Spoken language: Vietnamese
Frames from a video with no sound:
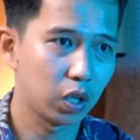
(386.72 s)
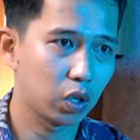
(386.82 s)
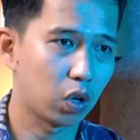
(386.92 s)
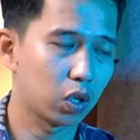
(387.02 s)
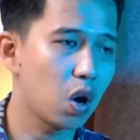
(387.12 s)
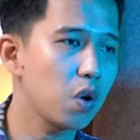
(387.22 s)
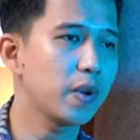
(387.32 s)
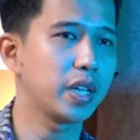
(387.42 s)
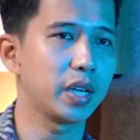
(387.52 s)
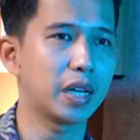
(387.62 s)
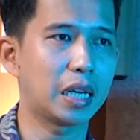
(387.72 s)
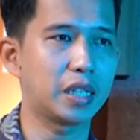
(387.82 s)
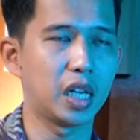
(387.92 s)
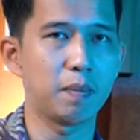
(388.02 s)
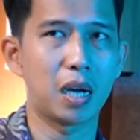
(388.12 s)
còn đối với những anh
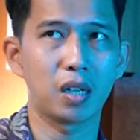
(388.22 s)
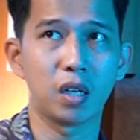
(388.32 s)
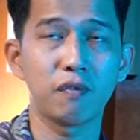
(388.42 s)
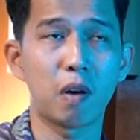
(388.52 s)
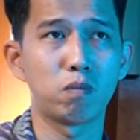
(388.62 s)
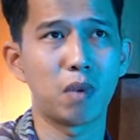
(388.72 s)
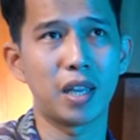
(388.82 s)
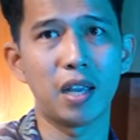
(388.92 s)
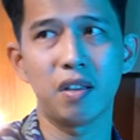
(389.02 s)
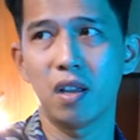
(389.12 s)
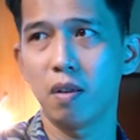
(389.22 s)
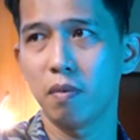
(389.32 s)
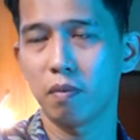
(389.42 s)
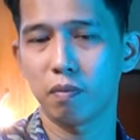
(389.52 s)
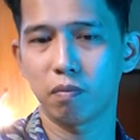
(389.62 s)
chị mà những phòng mà giải trí
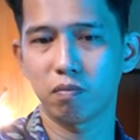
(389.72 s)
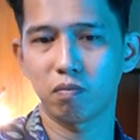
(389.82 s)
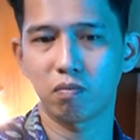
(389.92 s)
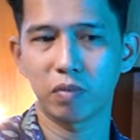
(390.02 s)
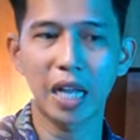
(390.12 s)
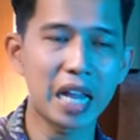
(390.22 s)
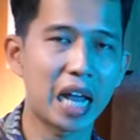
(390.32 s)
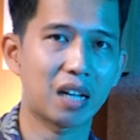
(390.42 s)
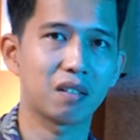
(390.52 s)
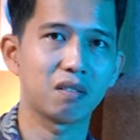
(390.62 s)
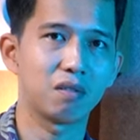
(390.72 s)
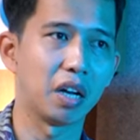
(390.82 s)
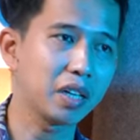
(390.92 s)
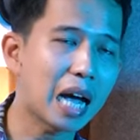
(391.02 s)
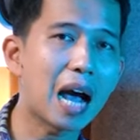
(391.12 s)
nghe nhạc
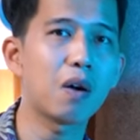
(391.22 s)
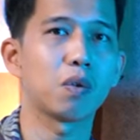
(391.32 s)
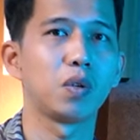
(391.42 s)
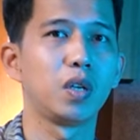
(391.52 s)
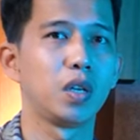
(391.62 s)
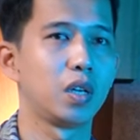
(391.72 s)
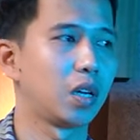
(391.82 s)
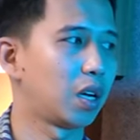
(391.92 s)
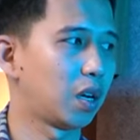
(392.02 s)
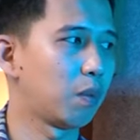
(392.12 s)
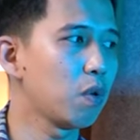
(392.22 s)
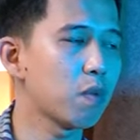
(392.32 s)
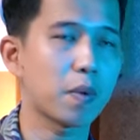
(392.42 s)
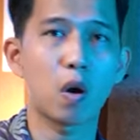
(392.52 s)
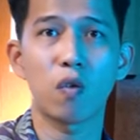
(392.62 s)
đỉnh cao à, muốn
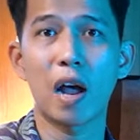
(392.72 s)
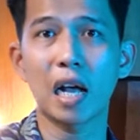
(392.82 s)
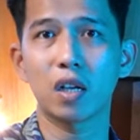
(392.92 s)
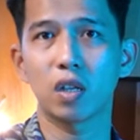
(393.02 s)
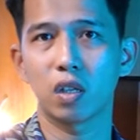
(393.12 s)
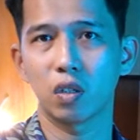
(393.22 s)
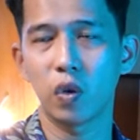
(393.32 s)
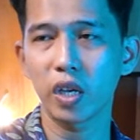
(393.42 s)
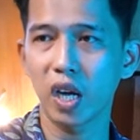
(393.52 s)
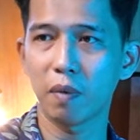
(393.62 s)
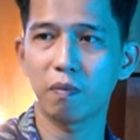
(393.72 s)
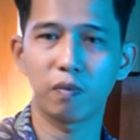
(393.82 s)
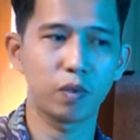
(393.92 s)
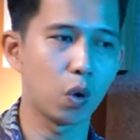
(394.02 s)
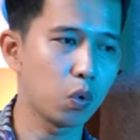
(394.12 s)
một cái đầu phát chuyên nghiệp
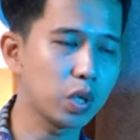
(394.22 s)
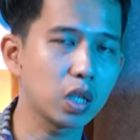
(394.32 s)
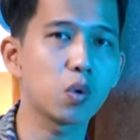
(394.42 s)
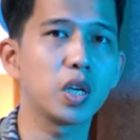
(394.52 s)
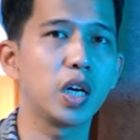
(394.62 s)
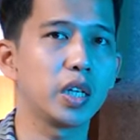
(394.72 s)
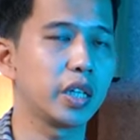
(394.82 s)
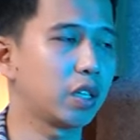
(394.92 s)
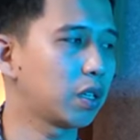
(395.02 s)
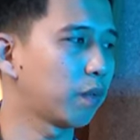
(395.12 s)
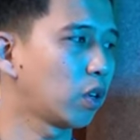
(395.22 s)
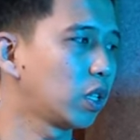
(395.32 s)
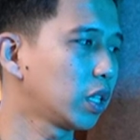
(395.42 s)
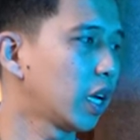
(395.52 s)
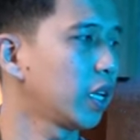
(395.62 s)
đủ những đồ chơi thì mọi
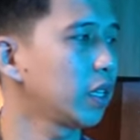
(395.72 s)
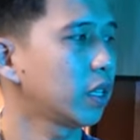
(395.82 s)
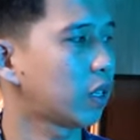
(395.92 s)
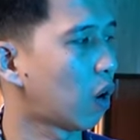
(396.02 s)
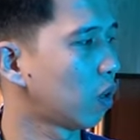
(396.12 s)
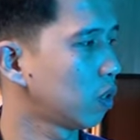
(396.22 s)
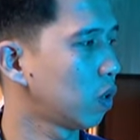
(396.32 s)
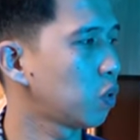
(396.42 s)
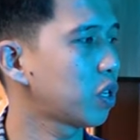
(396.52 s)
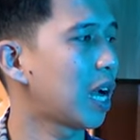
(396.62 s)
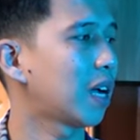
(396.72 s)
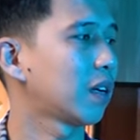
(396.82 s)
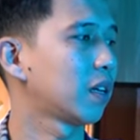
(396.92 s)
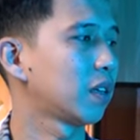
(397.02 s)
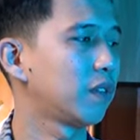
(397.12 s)
người có thể chọn ultra
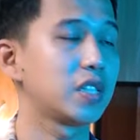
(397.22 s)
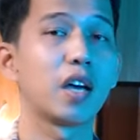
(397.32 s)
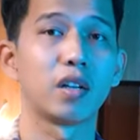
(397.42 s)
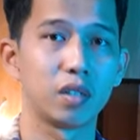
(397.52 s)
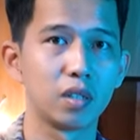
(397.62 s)
vision